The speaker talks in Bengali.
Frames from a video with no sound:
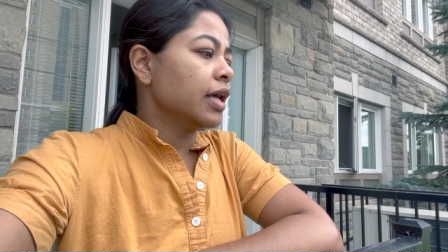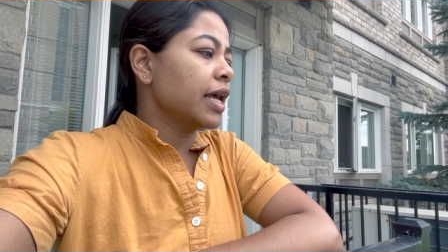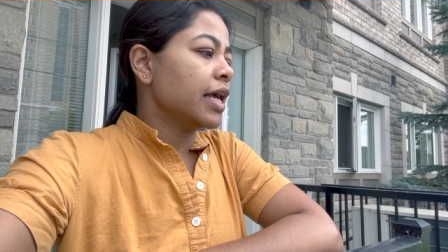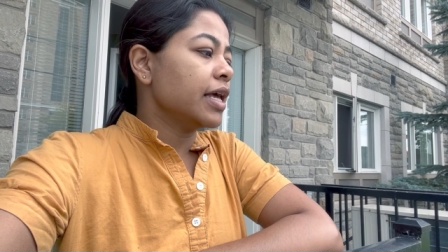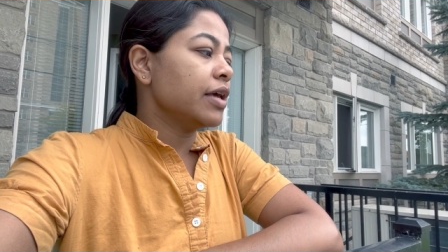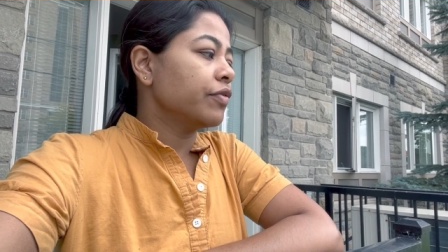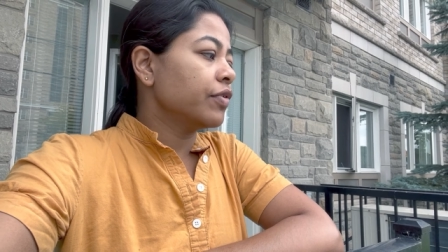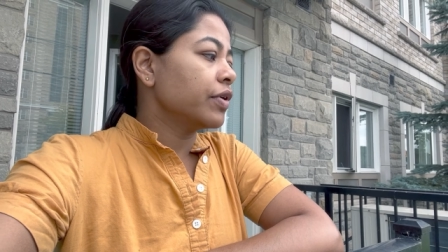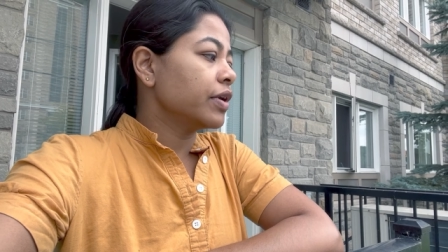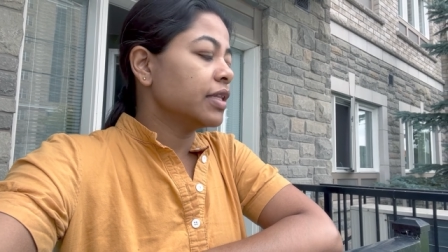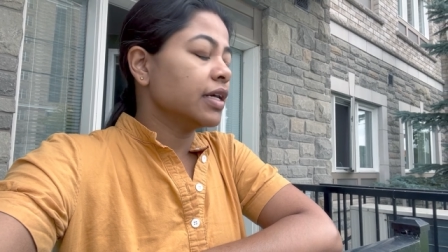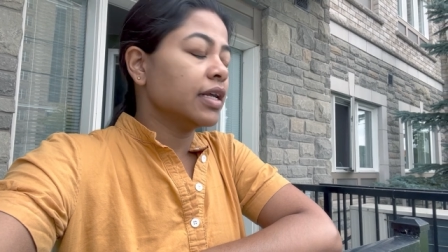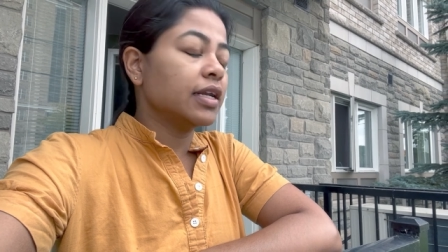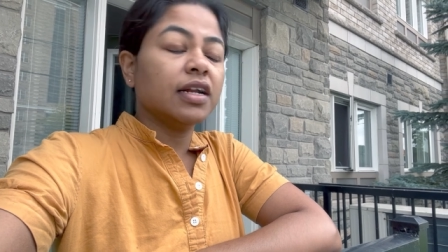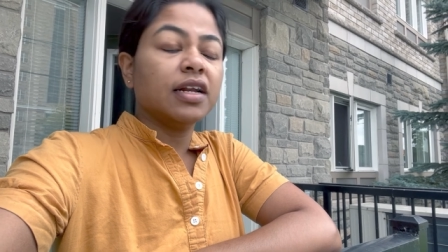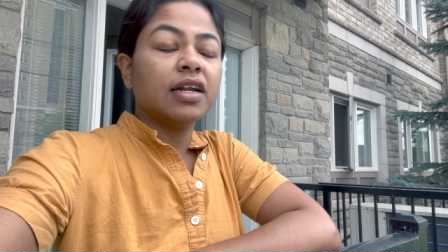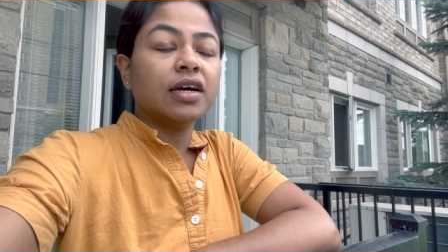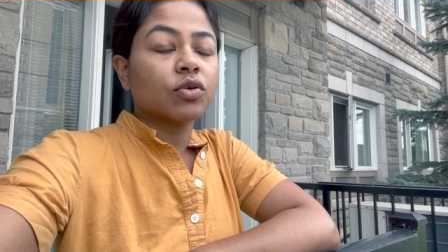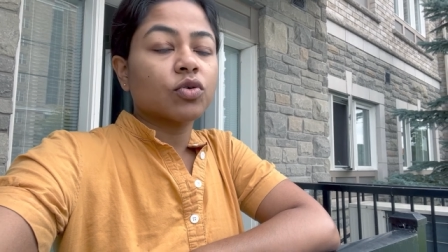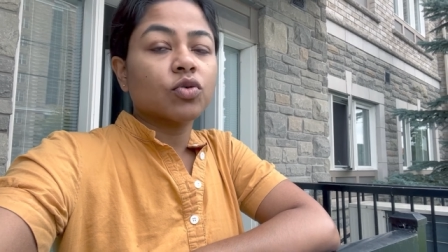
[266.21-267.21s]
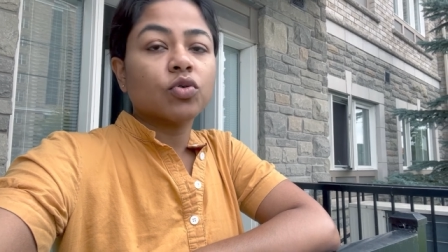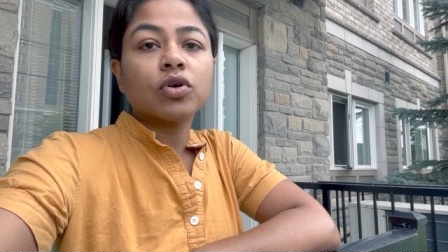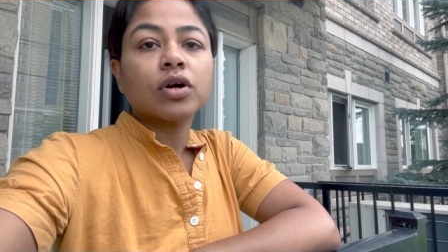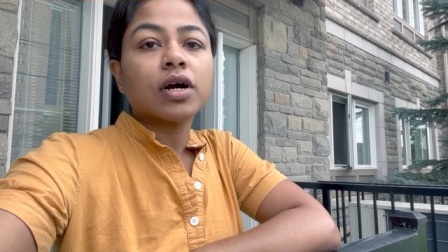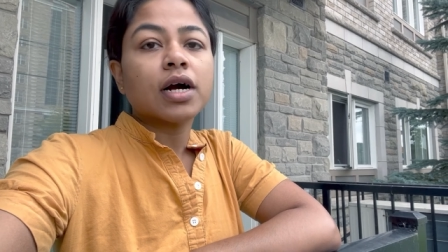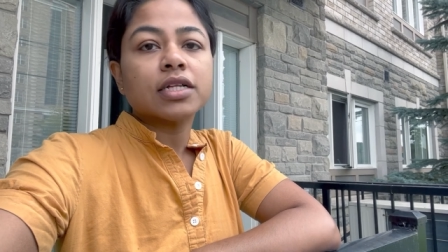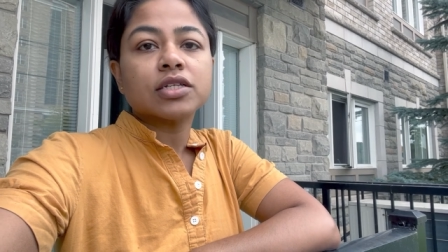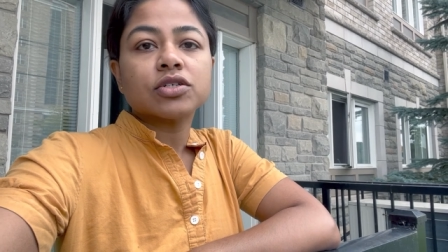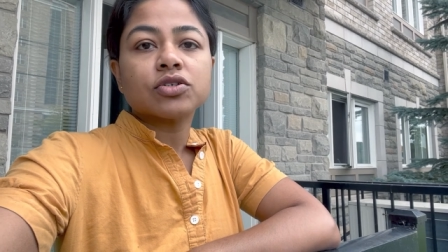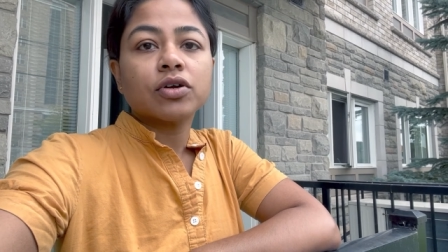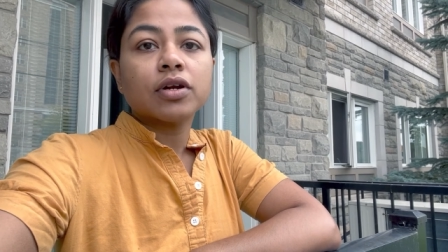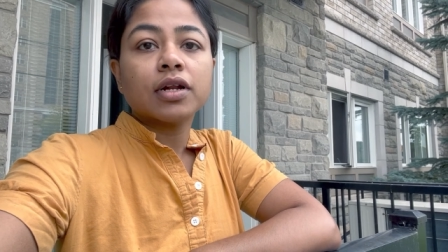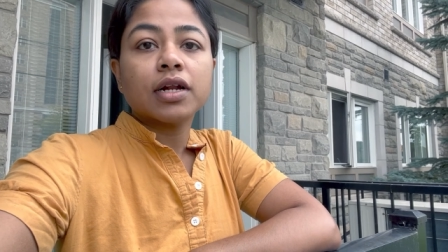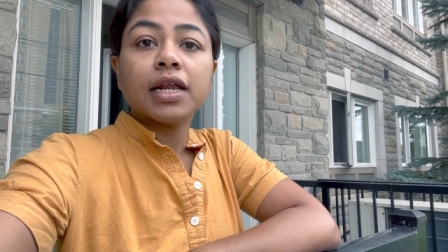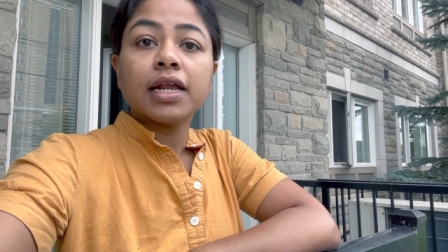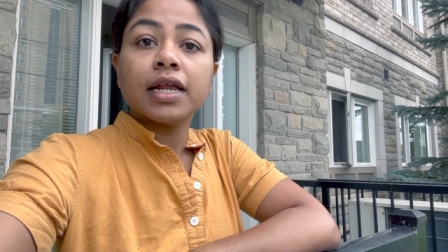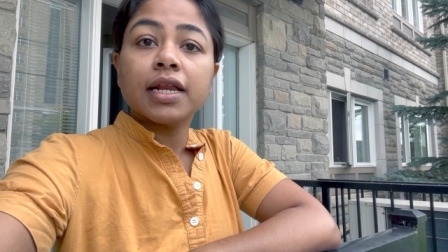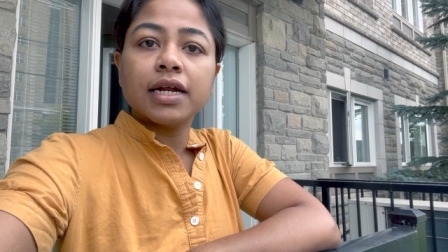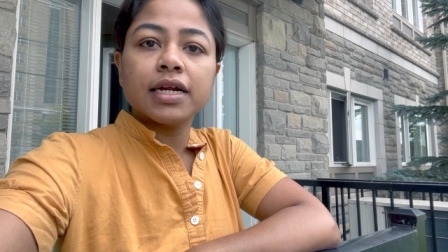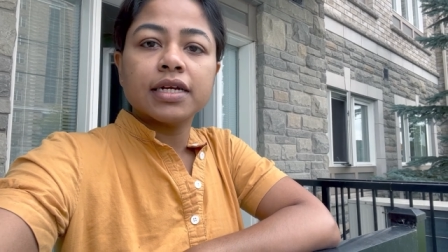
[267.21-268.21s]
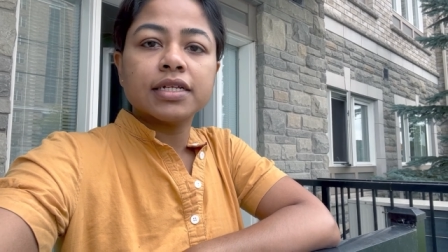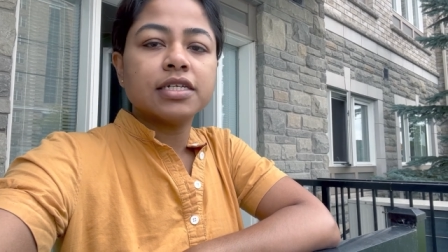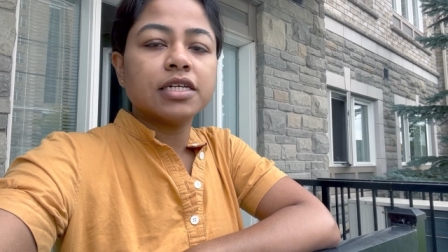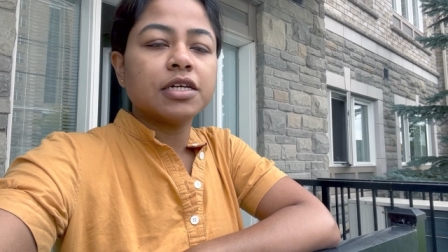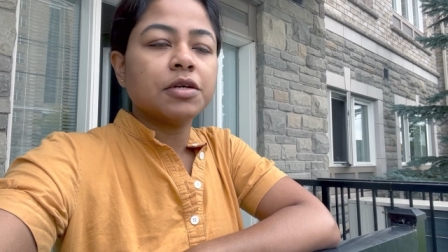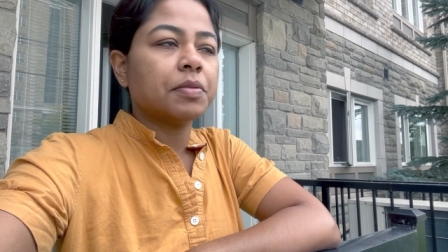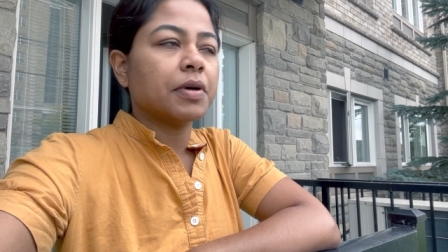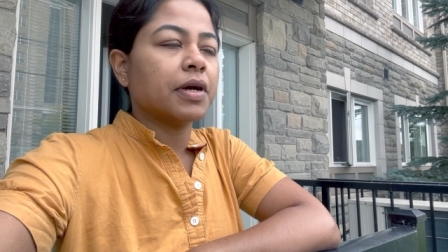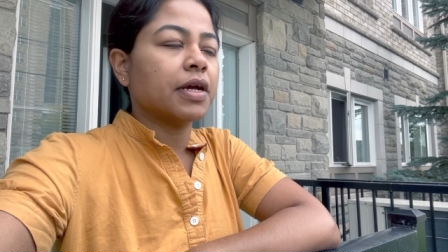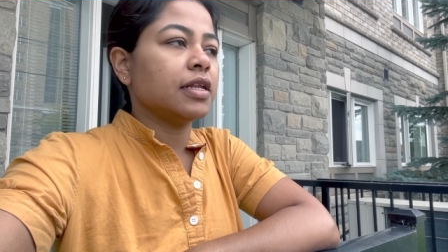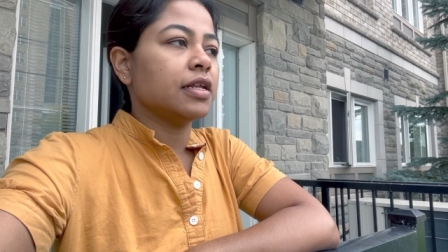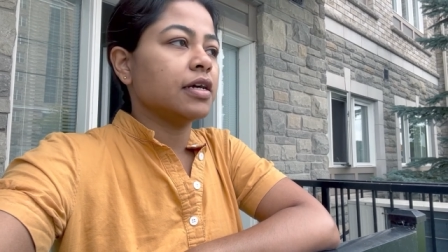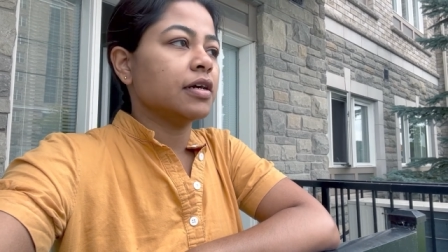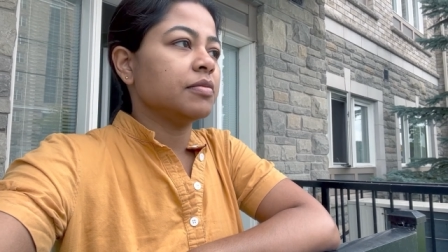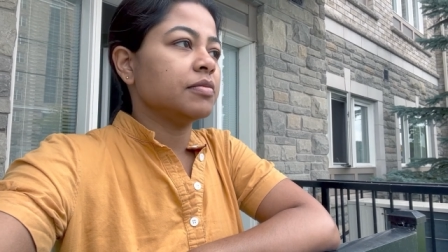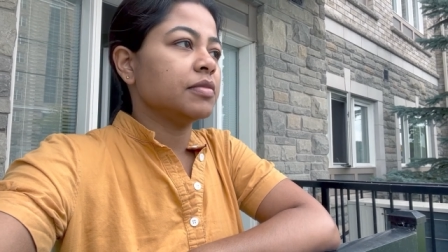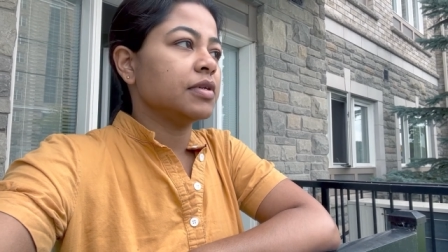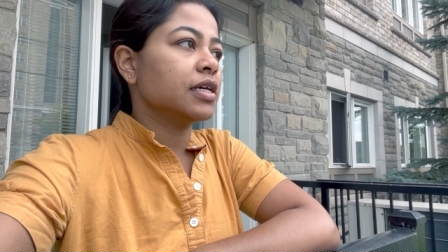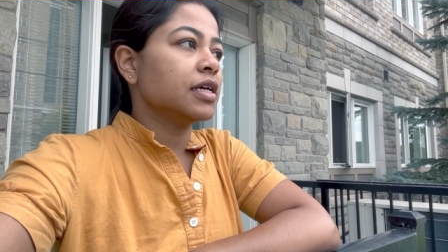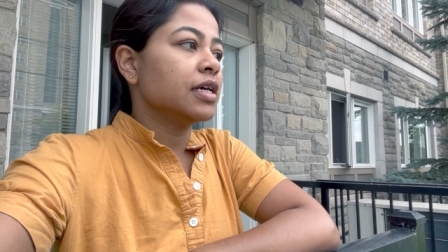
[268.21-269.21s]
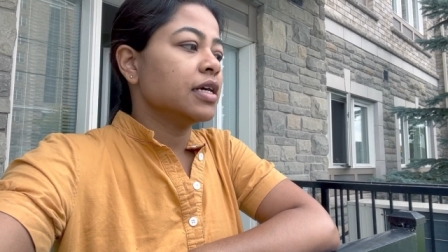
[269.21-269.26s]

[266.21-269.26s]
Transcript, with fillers: এই ওয়েদারে না কোনো কাজ করার এনার্জিই পাইনি আমি